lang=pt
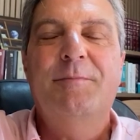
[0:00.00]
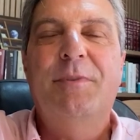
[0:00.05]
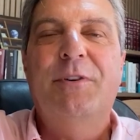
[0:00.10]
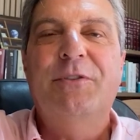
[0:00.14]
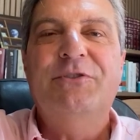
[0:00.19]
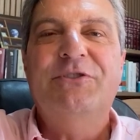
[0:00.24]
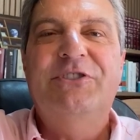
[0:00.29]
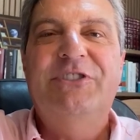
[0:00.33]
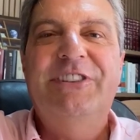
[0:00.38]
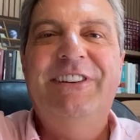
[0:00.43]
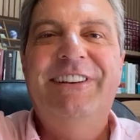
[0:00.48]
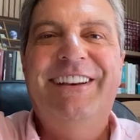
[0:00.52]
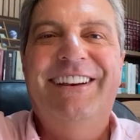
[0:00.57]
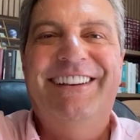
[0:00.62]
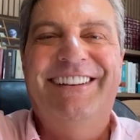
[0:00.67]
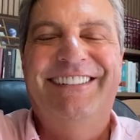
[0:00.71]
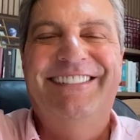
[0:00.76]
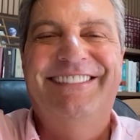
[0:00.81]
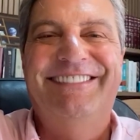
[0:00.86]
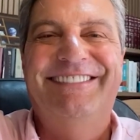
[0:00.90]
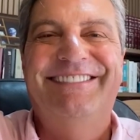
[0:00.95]
Bom
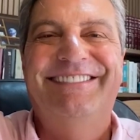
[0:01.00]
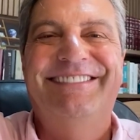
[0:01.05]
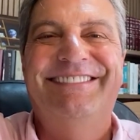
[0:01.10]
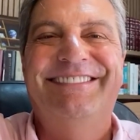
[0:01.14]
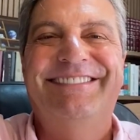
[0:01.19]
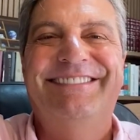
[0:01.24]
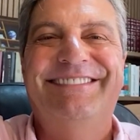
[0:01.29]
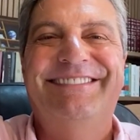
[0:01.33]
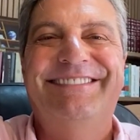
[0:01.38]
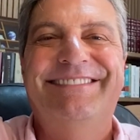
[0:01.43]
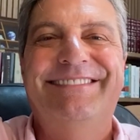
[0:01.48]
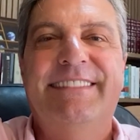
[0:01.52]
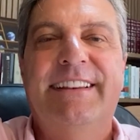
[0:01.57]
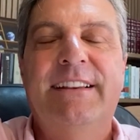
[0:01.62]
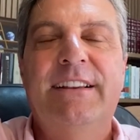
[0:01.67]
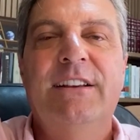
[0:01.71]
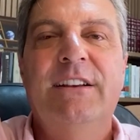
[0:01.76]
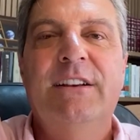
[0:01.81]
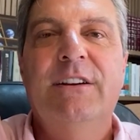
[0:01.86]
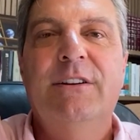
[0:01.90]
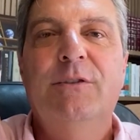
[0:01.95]
dia.
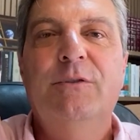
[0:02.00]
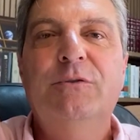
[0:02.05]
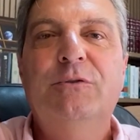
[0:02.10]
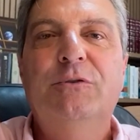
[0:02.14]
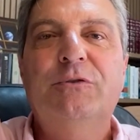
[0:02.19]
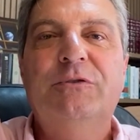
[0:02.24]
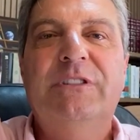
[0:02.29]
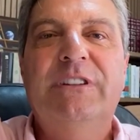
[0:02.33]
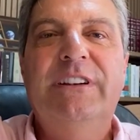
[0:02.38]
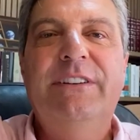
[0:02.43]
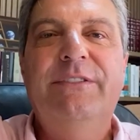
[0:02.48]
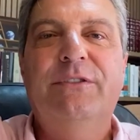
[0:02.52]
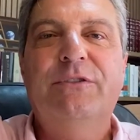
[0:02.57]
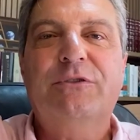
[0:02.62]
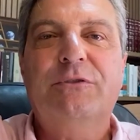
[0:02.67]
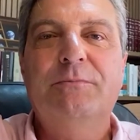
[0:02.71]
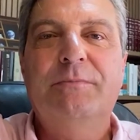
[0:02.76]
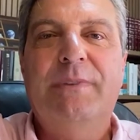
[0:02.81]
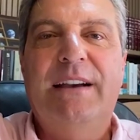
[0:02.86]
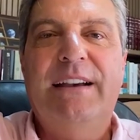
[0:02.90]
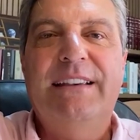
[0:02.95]
Um dos
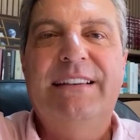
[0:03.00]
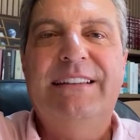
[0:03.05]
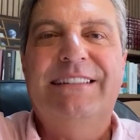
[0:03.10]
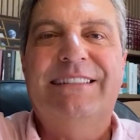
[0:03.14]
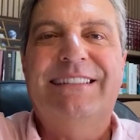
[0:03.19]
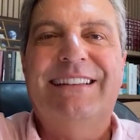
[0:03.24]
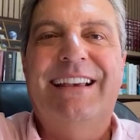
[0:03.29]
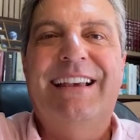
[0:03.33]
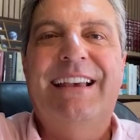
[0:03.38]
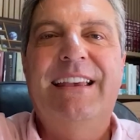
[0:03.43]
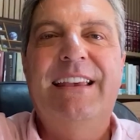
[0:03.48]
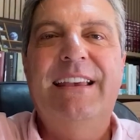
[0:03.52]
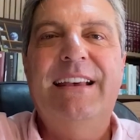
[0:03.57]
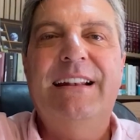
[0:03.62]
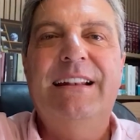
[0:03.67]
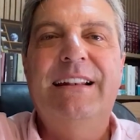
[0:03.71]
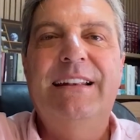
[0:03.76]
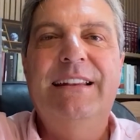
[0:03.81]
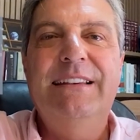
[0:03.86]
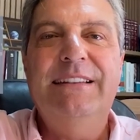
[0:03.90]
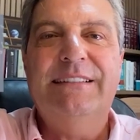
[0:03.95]
livros mais
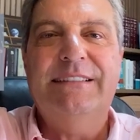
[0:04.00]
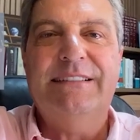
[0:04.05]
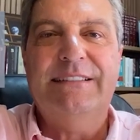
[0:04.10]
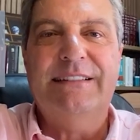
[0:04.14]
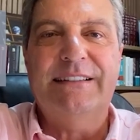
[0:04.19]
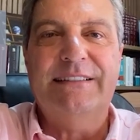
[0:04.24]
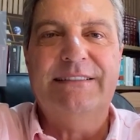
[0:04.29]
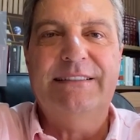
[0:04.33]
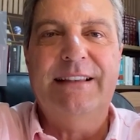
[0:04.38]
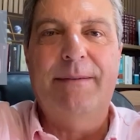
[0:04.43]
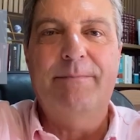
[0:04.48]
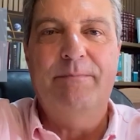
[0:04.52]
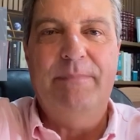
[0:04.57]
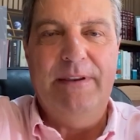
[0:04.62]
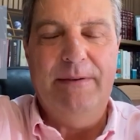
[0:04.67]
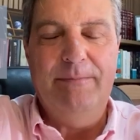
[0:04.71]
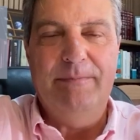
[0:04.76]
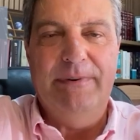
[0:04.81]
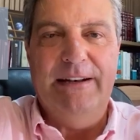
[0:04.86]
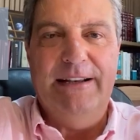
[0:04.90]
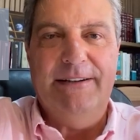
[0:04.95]
realistas da
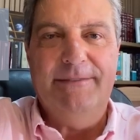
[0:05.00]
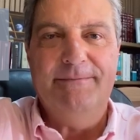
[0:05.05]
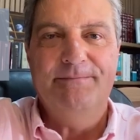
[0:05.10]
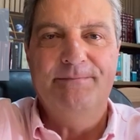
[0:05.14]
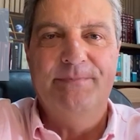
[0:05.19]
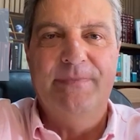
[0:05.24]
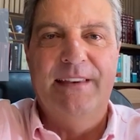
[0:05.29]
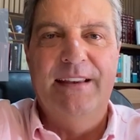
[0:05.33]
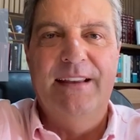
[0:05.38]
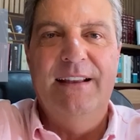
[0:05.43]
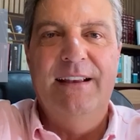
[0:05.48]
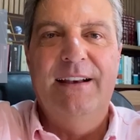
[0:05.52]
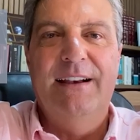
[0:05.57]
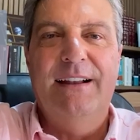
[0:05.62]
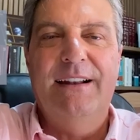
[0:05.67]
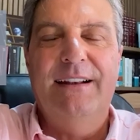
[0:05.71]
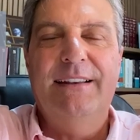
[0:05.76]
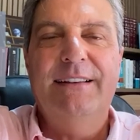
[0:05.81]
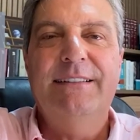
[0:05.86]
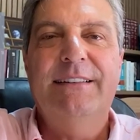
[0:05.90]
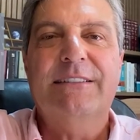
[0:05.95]
Bíblia,
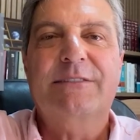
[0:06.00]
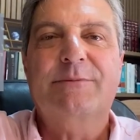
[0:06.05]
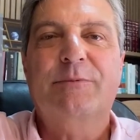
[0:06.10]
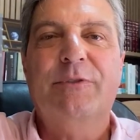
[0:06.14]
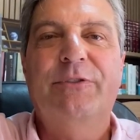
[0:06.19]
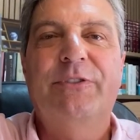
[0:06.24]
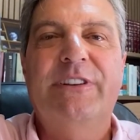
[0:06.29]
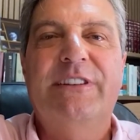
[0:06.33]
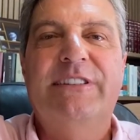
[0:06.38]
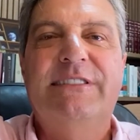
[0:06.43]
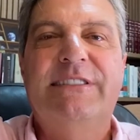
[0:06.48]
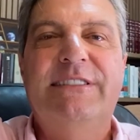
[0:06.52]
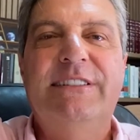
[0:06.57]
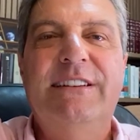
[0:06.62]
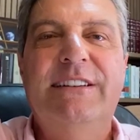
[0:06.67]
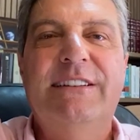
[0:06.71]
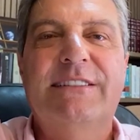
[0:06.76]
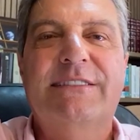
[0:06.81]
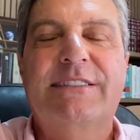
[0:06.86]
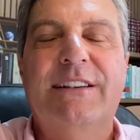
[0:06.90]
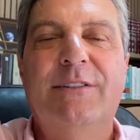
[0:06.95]
além das
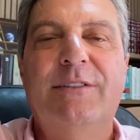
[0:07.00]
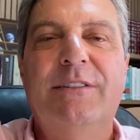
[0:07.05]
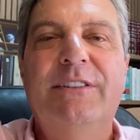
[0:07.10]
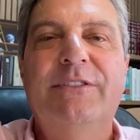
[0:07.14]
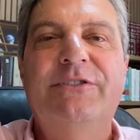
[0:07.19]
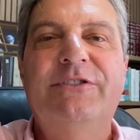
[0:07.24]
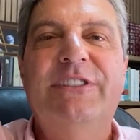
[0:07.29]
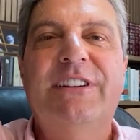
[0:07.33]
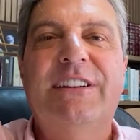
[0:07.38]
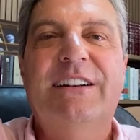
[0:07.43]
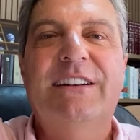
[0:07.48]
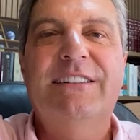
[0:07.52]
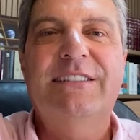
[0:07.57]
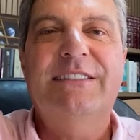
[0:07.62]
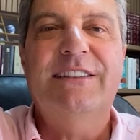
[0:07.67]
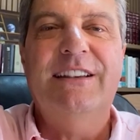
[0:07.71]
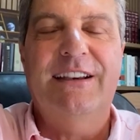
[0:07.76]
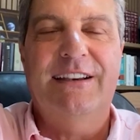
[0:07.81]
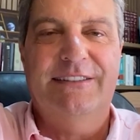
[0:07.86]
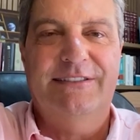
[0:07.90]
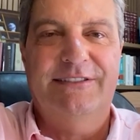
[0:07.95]
profecias, é o livro de
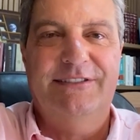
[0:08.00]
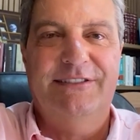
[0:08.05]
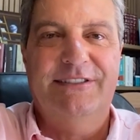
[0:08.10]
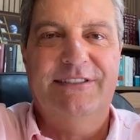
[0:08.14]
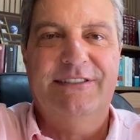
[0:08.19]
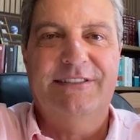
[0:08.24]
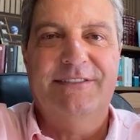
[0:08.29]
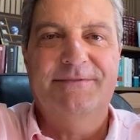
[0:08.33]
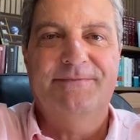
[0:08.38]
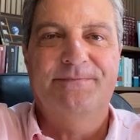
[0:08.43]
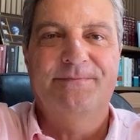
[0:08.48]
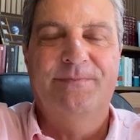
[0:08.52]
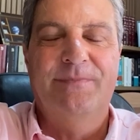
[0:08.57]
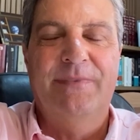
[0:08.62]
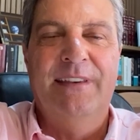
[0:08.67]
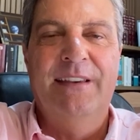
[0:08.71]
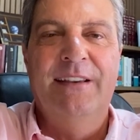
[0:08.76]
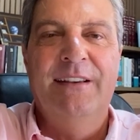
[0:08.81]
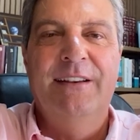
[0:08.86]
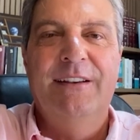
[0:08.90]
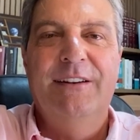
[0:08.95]
Eclesiastes.
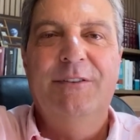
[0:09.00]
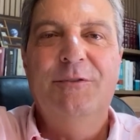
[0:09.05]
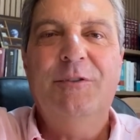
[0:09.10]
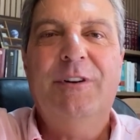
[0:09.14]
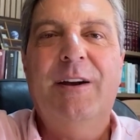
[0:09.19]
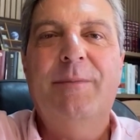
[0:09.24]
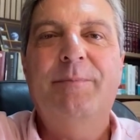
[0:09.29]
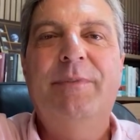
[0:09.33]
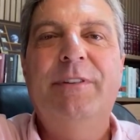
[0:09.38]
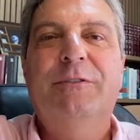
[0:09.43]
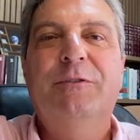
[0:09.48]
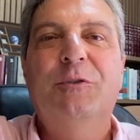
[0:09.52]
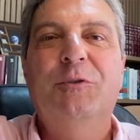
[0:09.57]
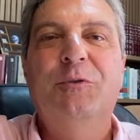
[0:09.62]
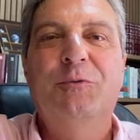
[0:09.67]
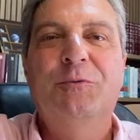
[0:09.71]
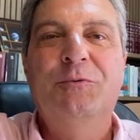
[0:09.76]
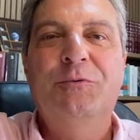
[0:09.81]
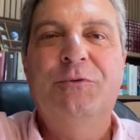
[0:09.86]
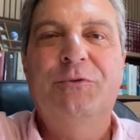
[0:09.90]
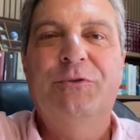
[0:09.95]
No capítulo
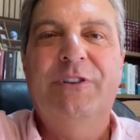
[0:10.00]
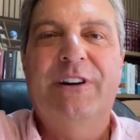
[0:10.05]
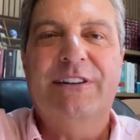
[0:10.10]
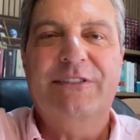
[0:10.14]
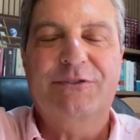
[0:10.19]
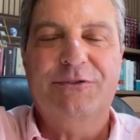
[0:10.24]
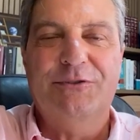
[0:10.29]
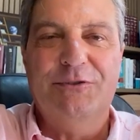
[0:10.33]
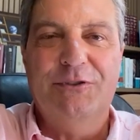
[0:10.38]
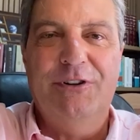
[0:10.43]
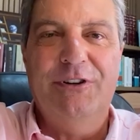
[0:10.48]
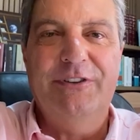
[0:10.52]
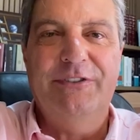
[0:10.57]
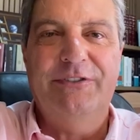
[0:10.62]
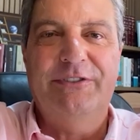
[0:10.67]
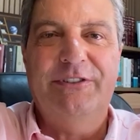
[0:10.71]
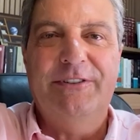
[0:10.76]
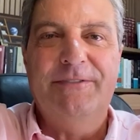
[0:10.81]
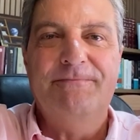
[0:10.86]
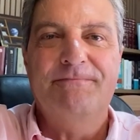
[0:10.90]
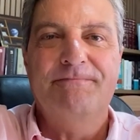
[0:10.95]
1, verso
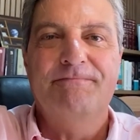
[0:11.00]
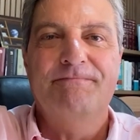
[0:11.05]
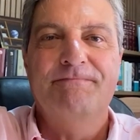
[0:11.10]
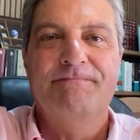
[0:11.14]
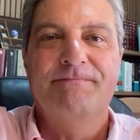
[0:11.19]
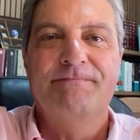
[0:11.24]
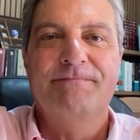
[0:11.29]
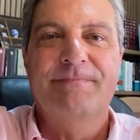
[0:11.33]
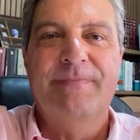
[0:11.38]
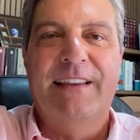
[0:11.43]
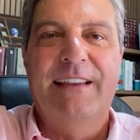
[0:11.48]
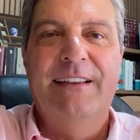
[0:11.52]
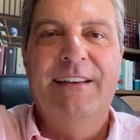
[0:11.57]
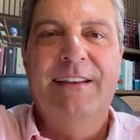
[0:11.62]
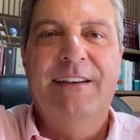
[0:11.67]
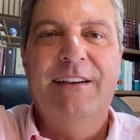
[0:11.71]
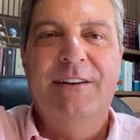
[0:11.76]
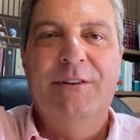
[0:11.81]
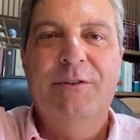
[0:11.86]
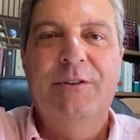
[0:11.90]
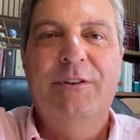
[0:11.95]
9,
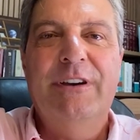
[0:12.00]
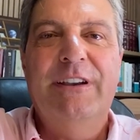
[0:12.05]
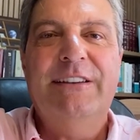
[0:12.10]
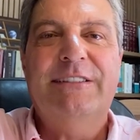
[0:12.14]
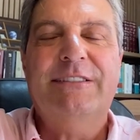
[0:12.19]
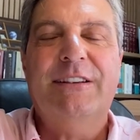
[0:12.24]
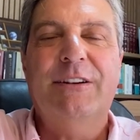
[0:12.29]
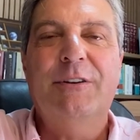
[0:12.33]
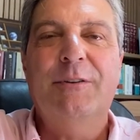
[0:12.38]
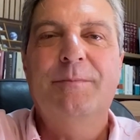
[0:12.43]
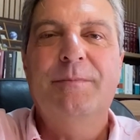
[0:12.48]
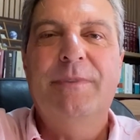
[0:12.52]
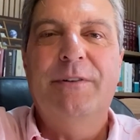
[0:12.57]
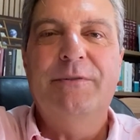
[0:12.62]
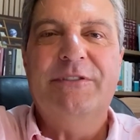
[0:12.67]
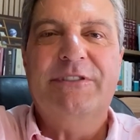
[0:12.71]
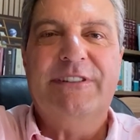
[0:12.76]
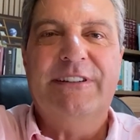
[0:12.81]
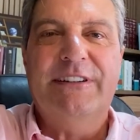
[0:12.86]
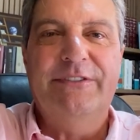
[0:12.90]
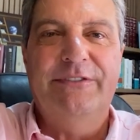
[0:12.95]
o rei Salomão
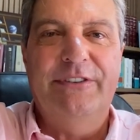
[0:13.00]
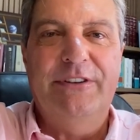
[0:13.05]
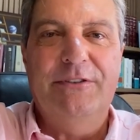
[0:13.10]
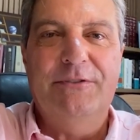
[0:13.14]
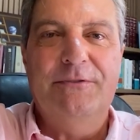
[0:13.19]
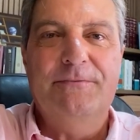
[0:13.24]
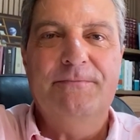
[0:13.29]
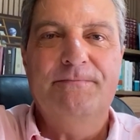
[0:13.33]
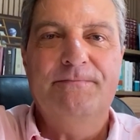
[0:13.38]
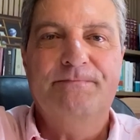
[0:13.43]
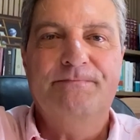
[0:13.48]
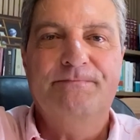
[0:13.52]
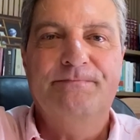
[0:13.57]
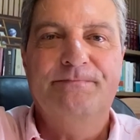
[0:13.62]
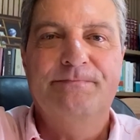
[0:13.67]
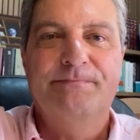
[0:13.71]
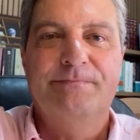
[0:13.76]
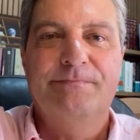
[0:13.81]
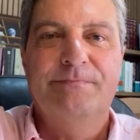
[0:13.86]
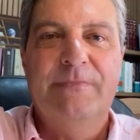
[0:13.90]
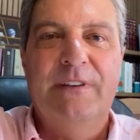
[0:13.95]
escreveu:
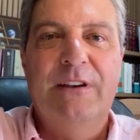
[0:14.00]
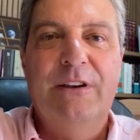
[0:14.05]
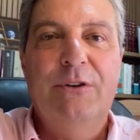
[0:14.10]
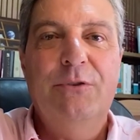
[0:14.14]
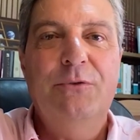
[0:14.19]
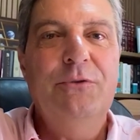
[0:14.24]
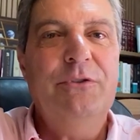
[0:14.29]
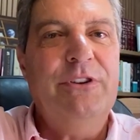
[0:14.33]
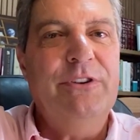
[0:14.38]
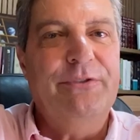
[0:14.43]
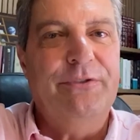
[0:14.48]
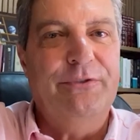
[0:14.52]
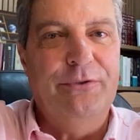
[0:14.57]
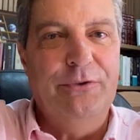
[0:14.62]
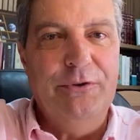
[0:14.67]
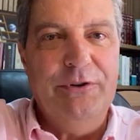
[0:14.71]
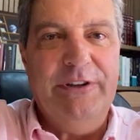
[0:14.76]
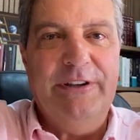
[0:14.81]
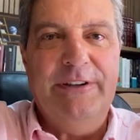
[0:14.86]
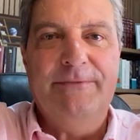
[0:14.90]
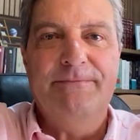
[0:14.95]
O que
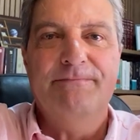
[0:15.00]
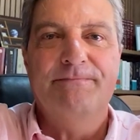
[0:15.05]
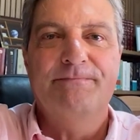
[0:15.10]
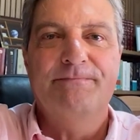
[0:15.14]
foi,